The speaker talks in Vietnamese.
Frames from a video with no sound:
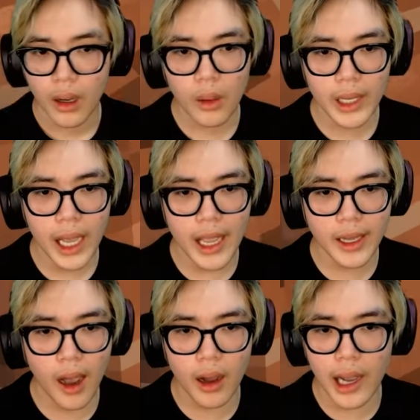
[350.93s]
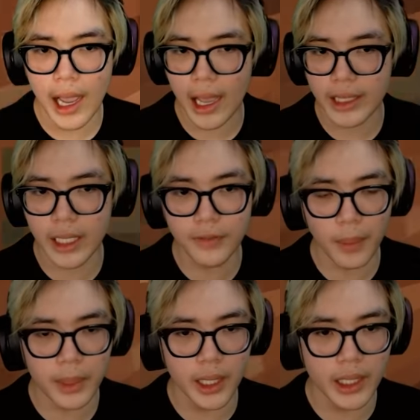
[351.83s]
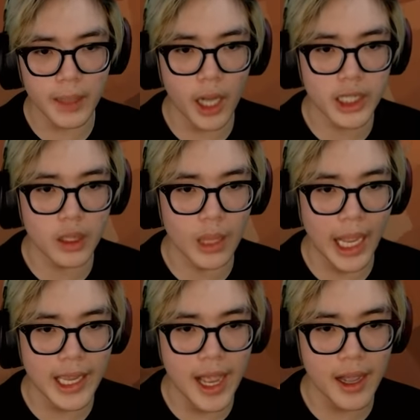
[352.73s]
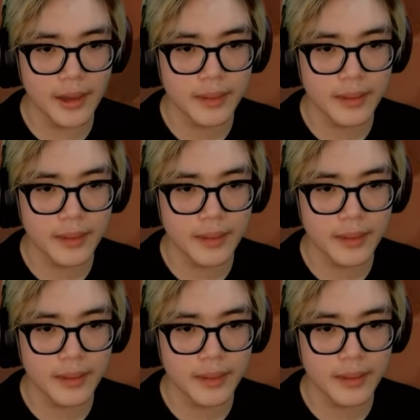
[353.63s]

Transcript: ok còn là chín phút nữa thì bo sẽ thu lại nha